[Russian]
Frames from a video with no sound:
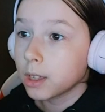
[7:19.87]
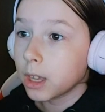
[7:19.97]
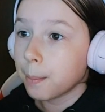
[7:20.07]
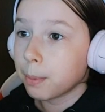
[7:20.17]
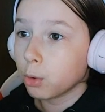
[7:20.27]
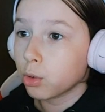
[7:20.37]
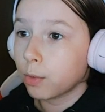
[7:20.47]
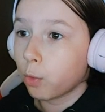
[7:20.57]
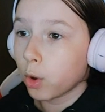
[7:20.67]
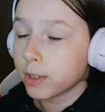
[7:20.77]
И плюс
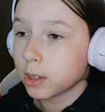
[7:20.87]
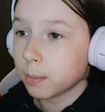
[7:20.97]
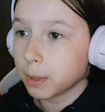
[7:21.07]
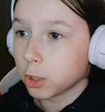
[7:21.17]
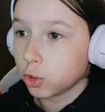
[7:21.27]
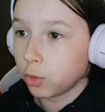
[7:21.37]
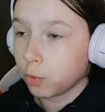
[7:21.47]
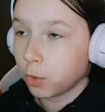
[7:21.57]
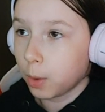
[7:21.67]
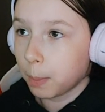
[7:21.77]
8 похищ...
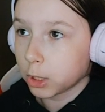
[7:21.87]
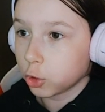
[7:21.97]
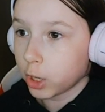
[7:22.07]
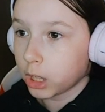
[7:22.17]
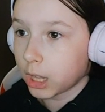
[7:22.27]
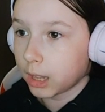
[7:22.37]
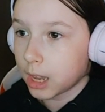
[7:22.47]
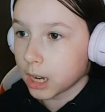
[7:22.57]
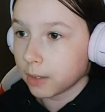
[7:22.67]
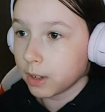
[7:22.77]
в похищении
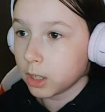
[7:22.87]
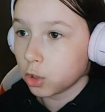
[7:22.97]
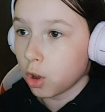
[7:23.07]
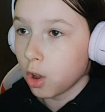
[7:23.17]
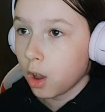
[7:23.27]
энергии. Давайте ее